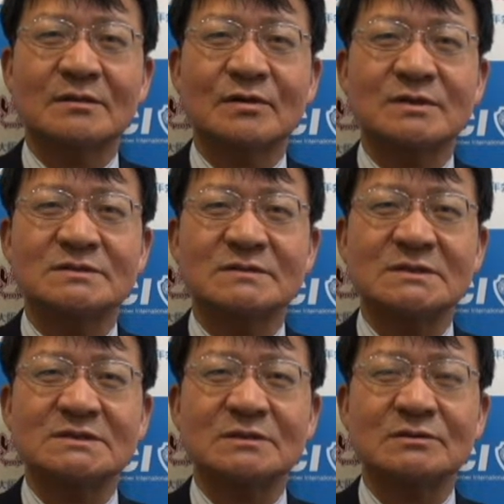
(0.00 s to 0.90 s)
小泉
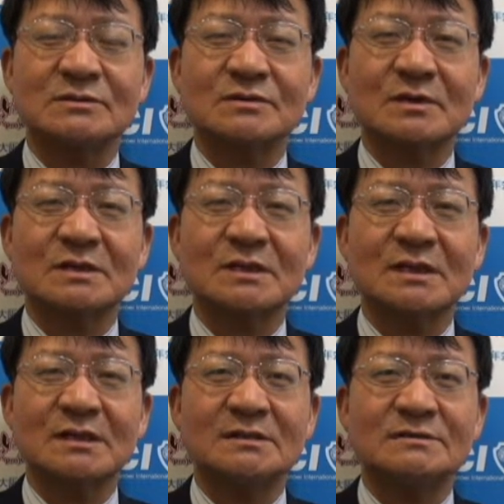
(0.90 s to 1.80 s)
首相の時
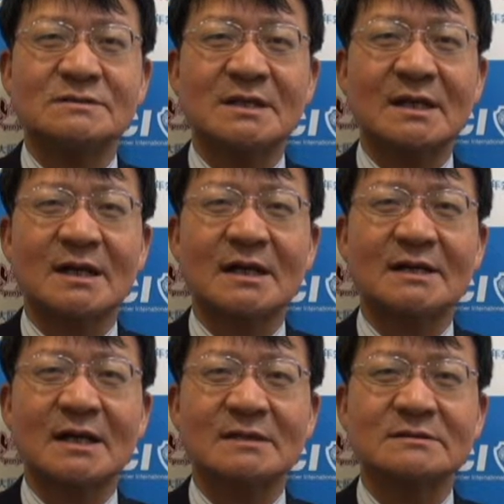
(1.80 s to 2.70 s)
に郵政
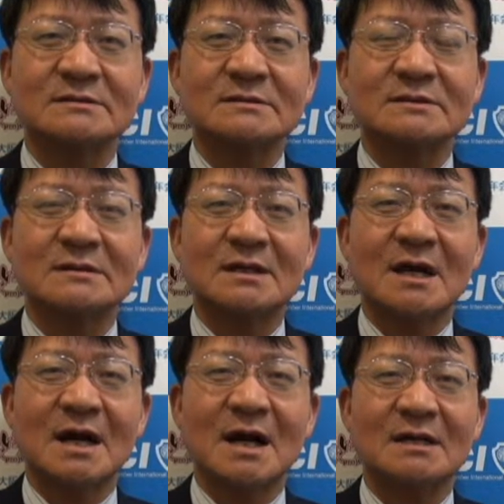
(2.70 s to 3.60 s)
改革
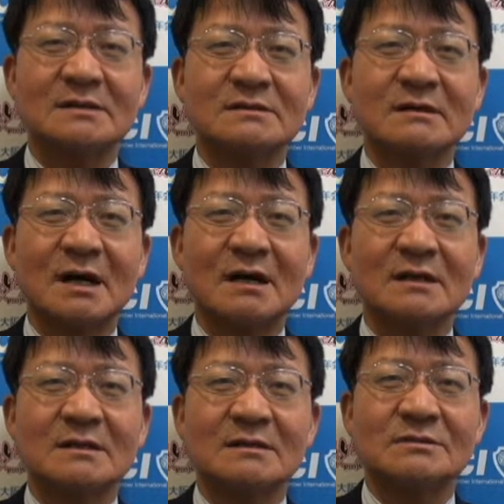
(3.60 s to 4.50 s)
あるいは
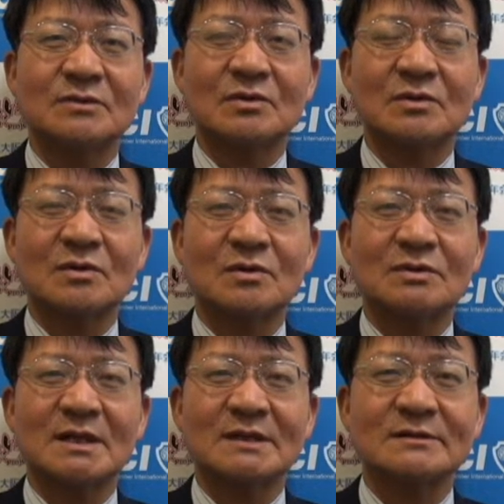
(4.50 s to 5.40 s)
道路
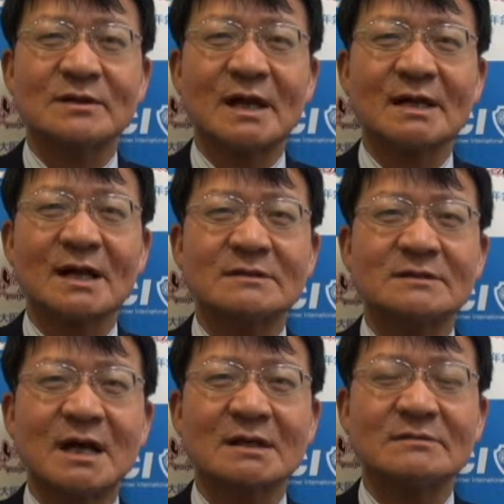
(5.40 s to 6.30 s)
公団の改
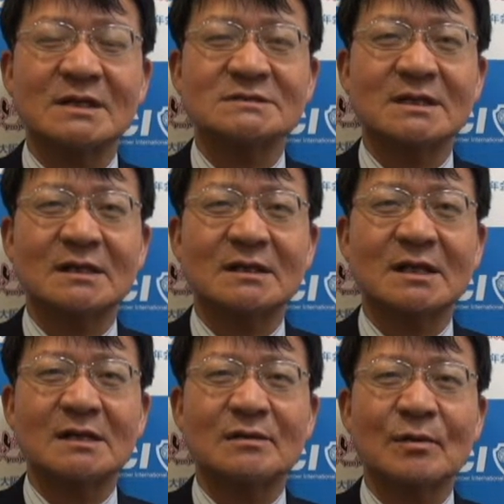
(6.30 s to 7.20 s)
革がありましたけ
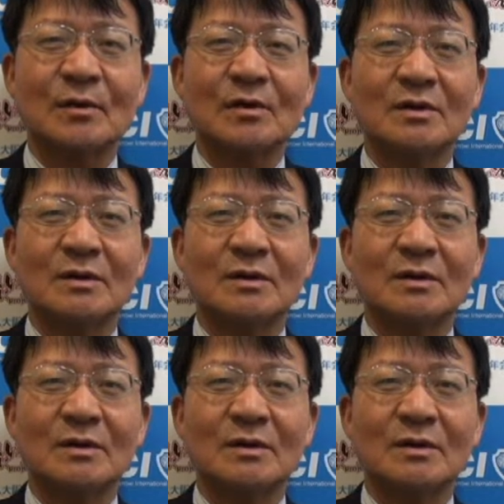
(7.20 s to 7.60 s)
れども